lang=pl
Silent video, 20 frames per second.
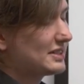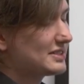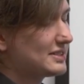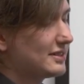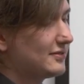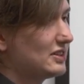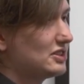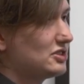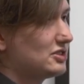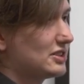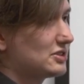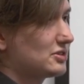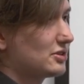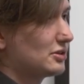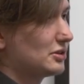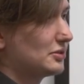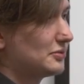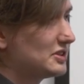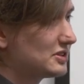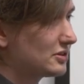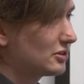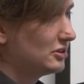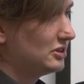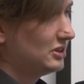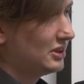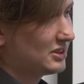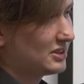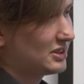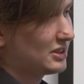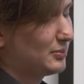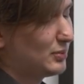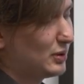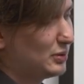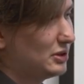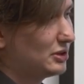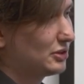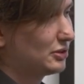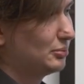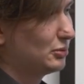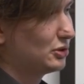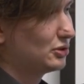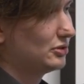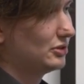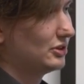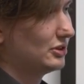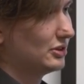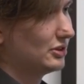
chce wejść na środowisko i nie chce, żeby nikt mu e,